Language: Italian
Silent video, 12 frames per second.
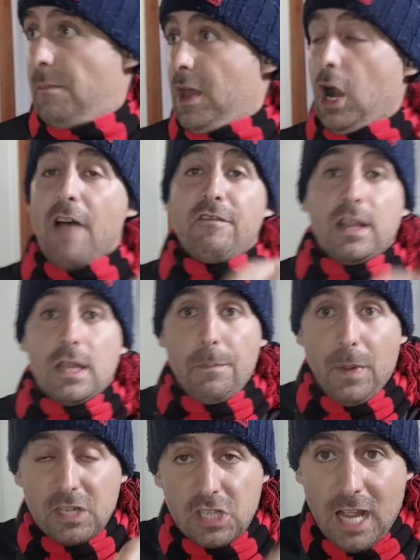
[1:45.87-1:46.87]
però
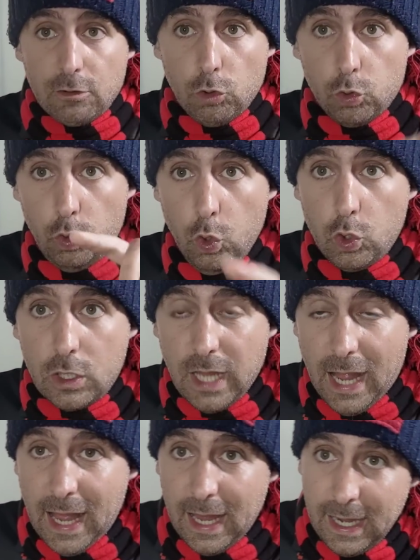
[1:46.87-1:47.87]
avete passato
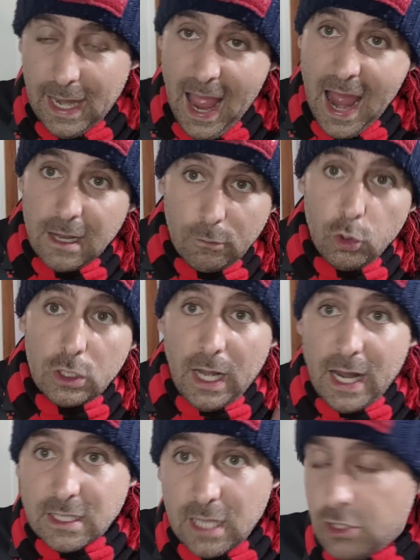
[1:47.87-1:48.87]
tutta la,
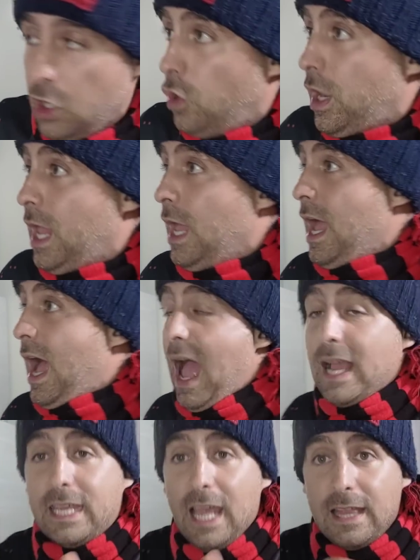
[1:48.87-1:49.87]
tutta la stagione
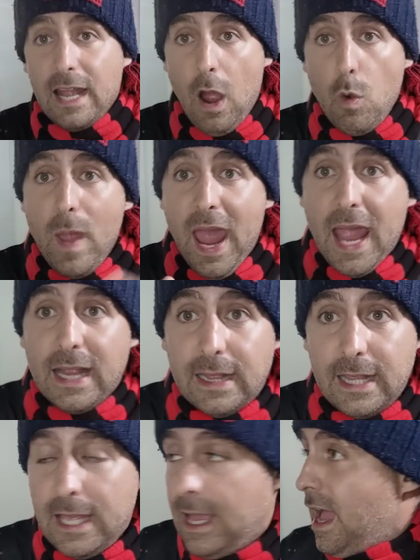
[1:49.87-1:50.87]
a chiedere
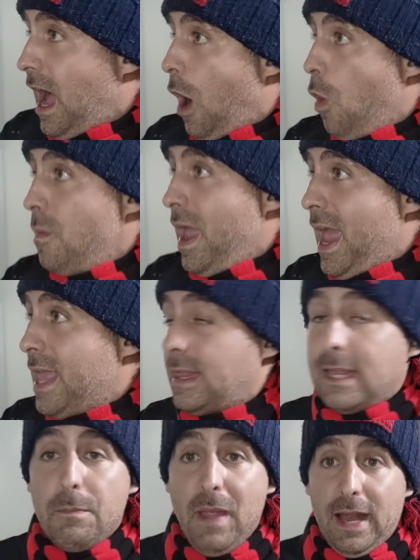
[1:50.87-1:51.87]
aumenti,
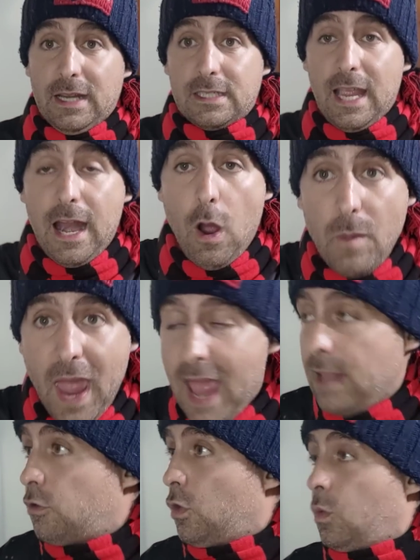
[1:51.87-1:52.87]
aumenti, benessere
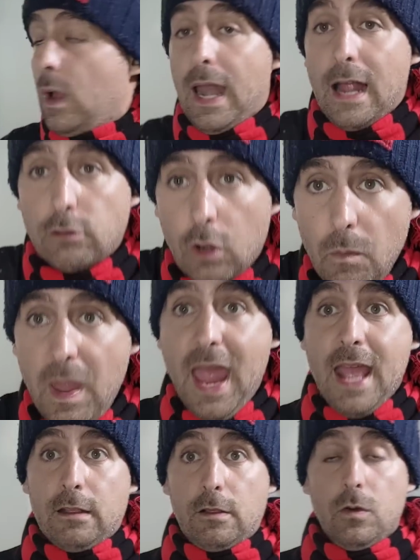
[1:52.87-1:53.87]
aumento, quell'altro
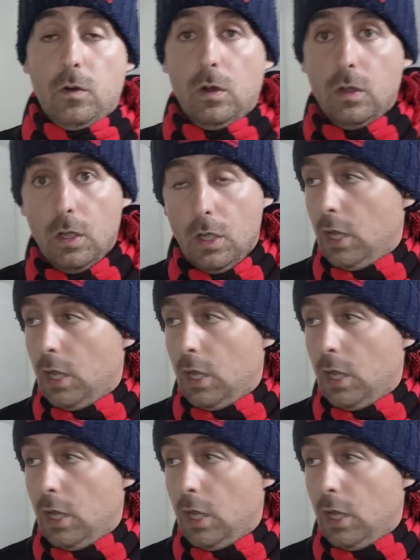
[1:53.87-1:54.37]
aumento